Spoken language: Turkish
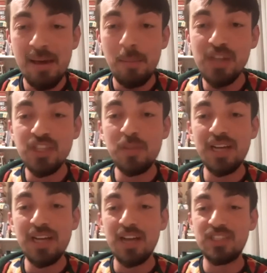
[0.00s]
başka
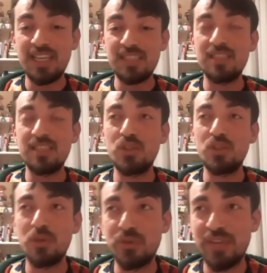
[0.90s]
bir ağaç kestirmiş
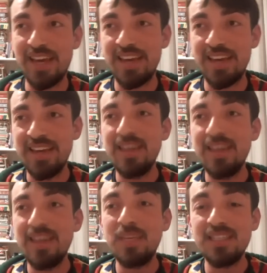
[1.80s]
gözüne.
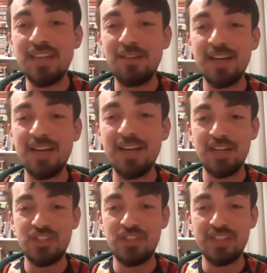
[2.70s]
Bir kavak ağacı.